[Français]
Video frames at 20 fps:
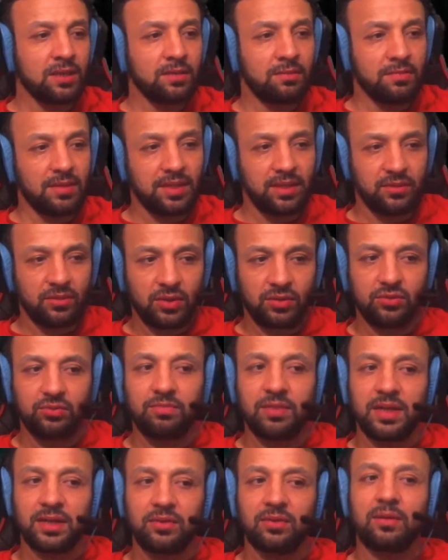Mais l'histoire du
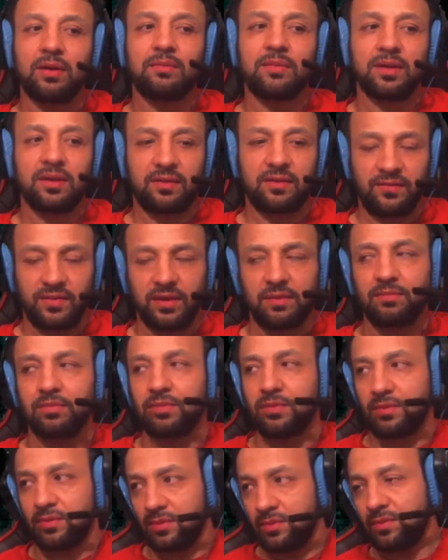bled, normalement, ça fait un
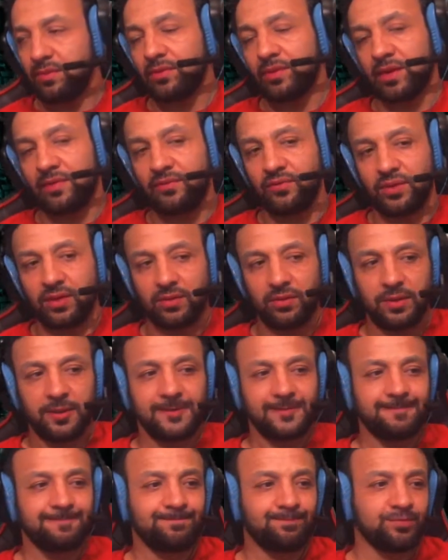peu cafouiller
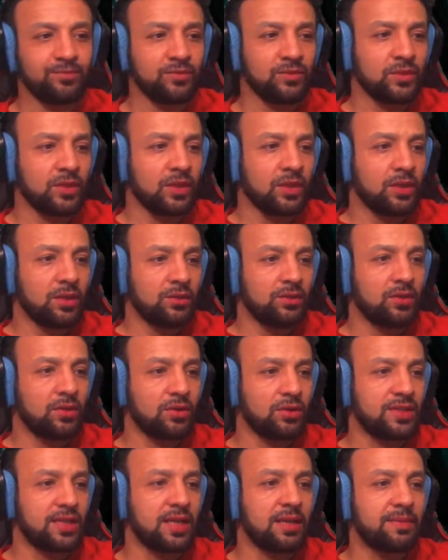
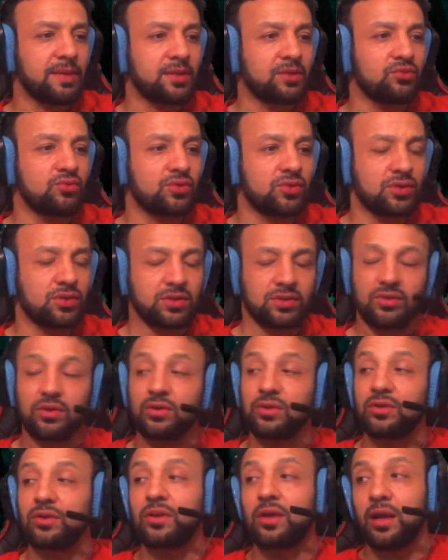Donc salam à tous.
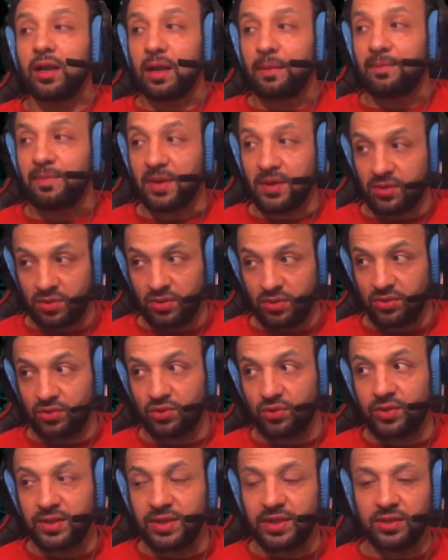Donc la, personne,
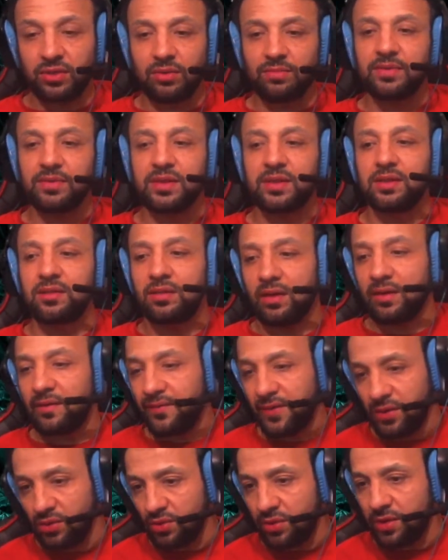je lis comme si, euh,
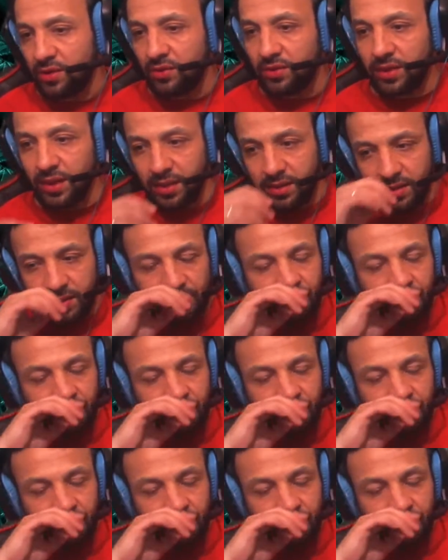enfin je lis son texte.